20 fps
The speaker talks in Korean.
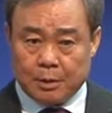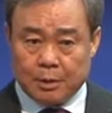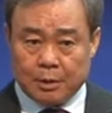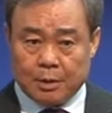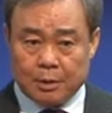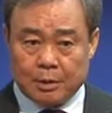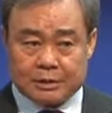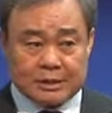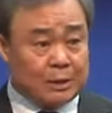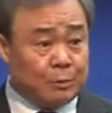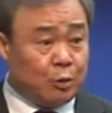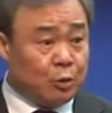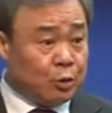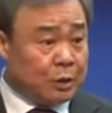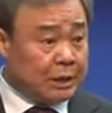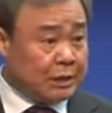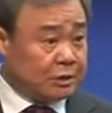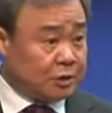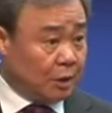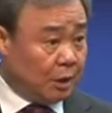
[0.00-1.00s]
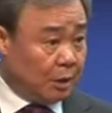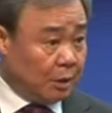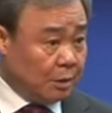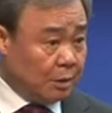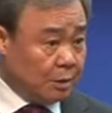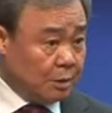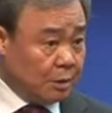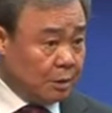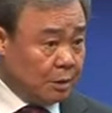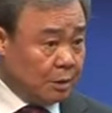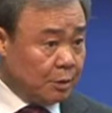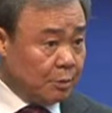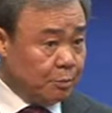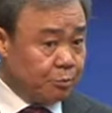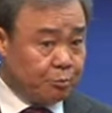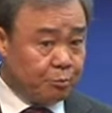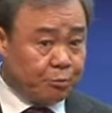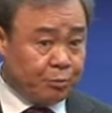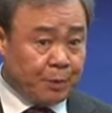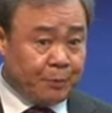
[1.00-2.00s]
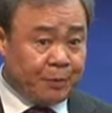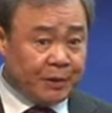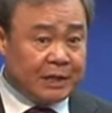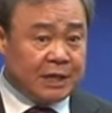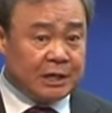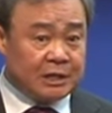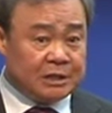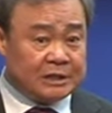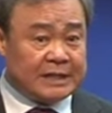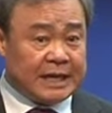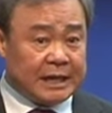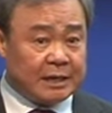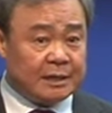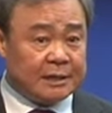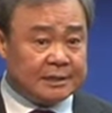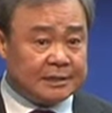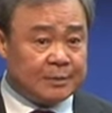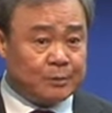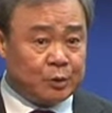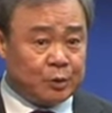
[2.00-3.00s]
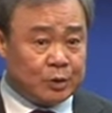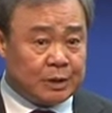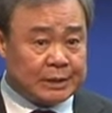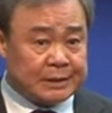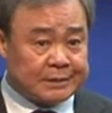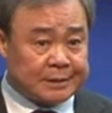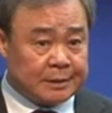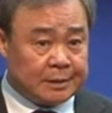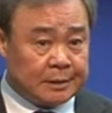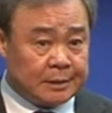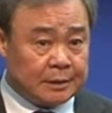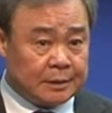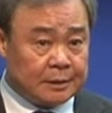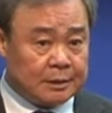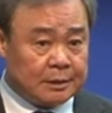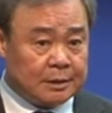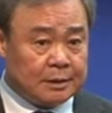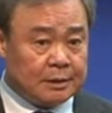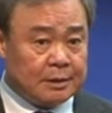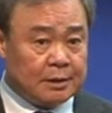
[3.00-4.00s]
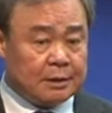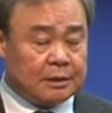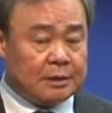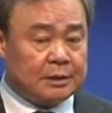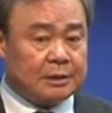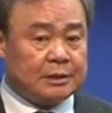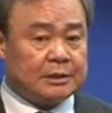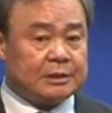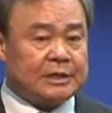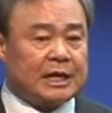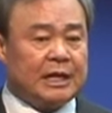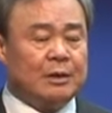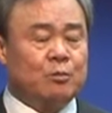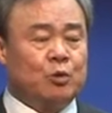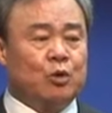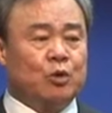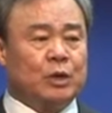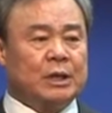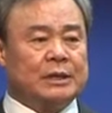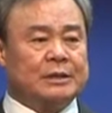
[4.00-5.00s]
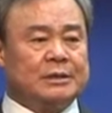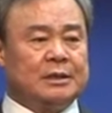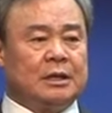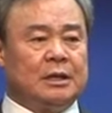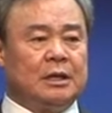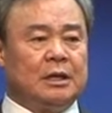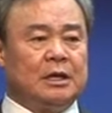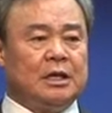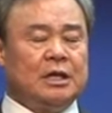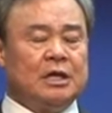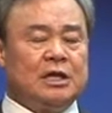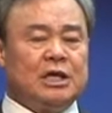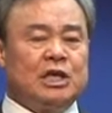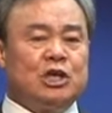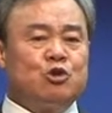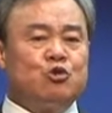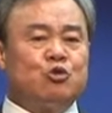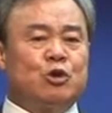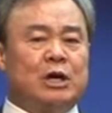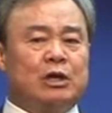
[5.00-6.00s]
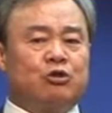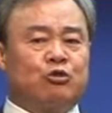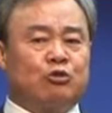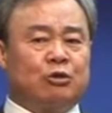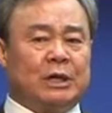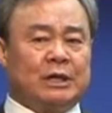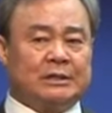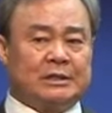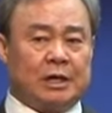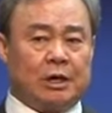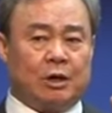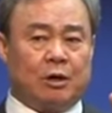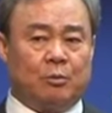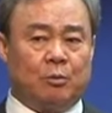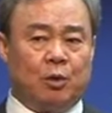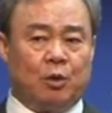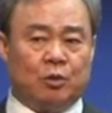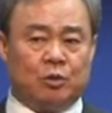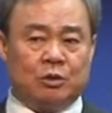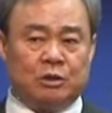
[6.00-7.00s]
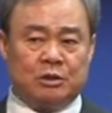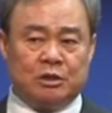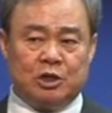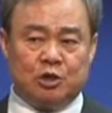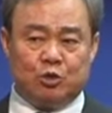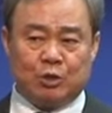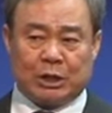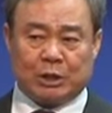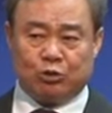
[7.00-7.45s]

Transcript: 잘 모르겠죠? 몇 번 했는지 알겠어? 모르겠어? 잘 모르겠어. 이유가 두 가지예요. 모르는 이유가 두